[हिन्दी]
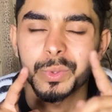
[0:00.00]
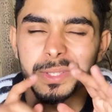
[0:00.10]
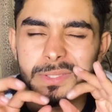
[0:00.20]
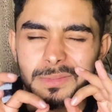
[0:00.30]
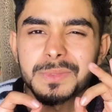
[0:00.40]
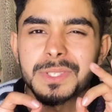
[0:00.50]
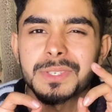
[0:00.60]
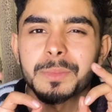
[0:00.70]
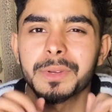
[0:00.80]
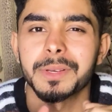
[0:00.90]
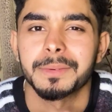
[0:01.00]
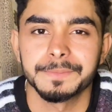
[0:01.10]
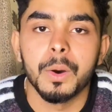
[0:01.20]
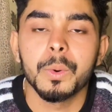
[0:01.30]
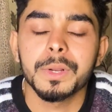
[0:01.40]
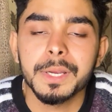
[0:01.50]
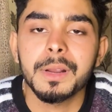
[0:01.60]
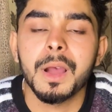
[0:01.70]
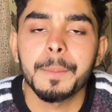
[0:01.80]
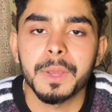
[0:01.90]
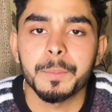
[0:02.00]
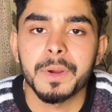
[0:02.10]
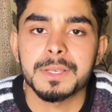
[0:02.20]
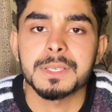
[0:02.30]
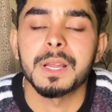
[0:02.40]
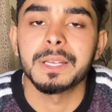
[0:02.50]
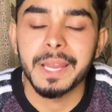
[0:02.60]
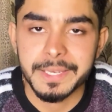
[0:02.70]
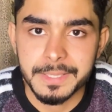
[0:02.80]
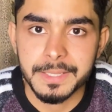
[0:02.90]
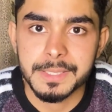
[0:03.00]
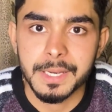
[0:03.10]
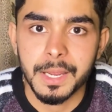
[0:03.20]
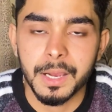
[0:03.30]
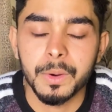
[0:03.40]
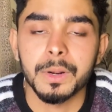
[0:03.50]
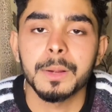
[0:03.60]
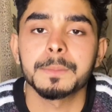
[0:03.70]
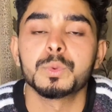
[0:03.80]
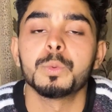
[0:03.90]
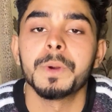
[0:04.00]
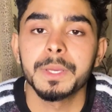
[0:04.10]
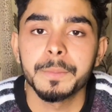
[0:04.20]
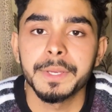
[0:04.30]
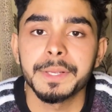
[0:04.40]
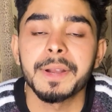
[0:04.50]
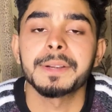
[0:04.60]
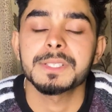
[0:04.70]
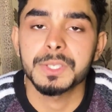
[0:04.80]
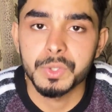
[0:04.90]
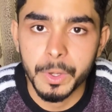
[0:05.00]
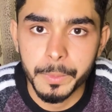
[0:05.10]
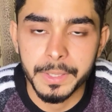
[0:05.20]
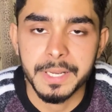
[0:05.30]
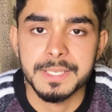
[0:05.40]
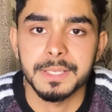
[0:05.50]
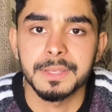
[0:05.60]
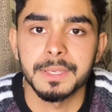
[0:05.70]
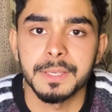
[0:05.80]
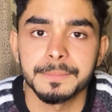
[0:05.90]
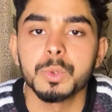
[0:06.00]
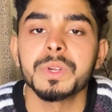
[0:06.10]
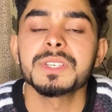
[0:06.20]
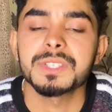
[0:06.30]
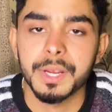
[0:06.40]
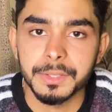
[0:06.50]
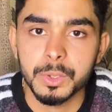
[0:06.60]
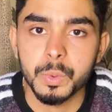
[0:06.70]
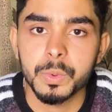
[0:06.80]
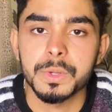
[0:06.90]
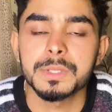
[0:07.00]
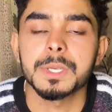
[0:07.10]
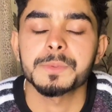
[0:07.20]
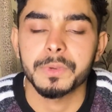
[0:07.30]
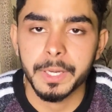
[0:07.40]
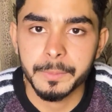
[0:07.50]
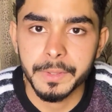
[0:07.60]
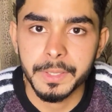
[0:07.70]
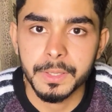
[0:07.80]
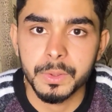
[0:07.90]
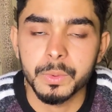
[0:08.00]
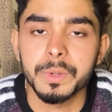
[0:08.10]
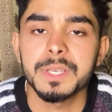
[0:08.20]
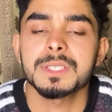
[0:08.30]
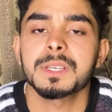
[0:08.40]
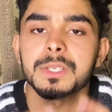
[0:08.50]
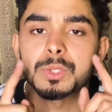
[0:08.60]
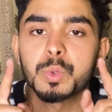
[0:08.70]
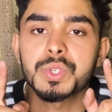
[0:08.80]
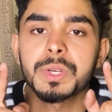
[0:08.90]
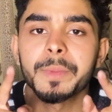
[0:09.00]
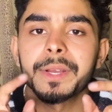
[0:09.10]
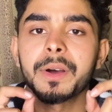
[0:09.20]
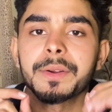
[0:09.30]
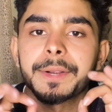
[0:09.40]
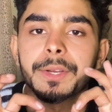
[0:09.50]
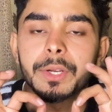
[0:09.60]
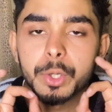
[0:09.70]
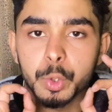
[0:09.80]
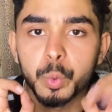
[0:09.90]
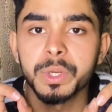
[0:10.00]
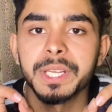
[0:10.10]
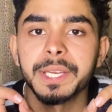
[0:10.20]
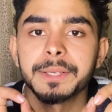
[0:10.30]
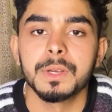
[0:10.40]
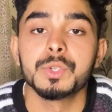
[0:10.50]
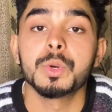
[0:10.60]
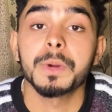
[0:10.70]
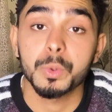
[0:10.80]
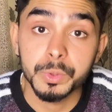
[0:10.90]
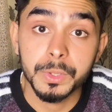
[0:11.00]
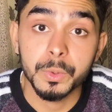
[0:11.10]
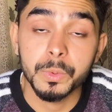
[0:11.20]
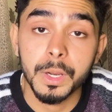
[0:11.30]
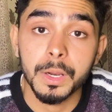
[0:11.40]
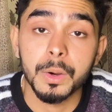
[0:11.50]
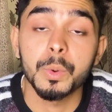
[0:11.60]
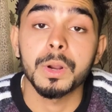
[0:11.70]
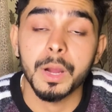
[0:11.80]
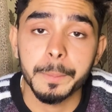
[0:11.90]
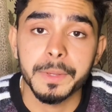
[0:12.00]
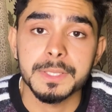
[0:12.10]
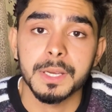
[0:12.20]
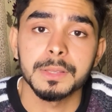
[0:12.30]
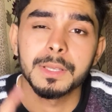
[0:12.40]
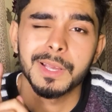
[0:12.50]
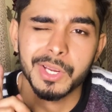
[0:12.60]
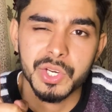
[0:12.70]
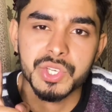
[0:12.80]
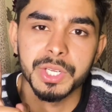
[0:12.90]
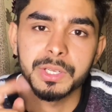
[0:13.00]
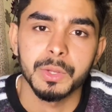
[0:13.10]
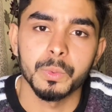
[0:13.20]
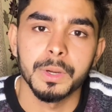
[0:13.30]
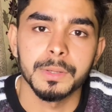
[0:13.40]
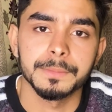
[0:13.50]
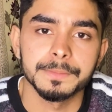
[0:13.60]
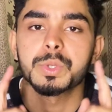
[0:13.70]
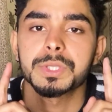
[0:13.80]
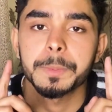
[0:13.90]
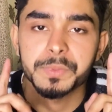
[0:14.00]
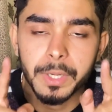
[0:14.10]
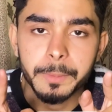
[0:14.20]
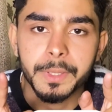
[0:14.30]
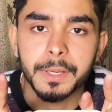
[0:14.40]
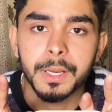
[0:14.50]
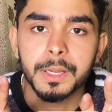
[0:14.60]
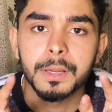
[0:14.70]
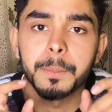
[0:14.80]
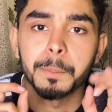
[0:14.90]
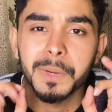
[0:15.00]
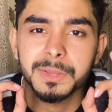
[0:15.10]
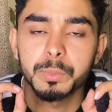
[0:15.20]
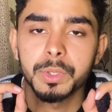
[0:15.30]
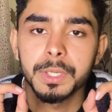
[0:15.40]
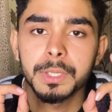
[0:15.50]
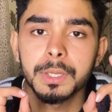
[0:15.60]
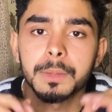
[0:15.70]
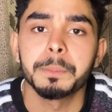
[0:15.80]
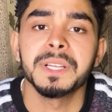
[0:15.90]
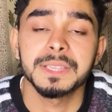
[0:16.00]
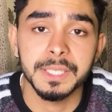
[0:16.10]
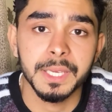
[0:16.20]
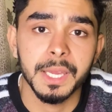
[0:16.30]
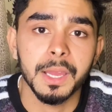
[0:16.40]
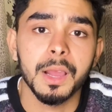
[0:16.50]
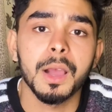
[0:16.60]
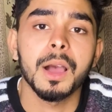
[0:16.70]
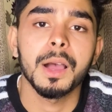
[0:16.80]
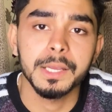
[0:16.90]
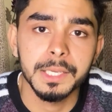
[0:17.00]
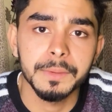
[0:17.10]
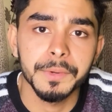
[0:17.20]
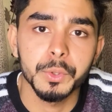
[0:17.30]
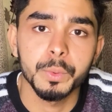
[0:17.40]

कोई सिस्टम करें और अगर आपके पास लाइसेंस है और आप दुबई में राइडर्स की जॉब करना चाहते हैं तो इस चैनल को सब्सक्राइब करें इसका सोल्यूशन मैंने ऑलरेडी ढूंढ लिया है जो मैं खुद करूंगा और आपके साथ शेयर करूंगा तो सब्सक्राइब करना मत भूलें मिलते हैं अगली वीडियो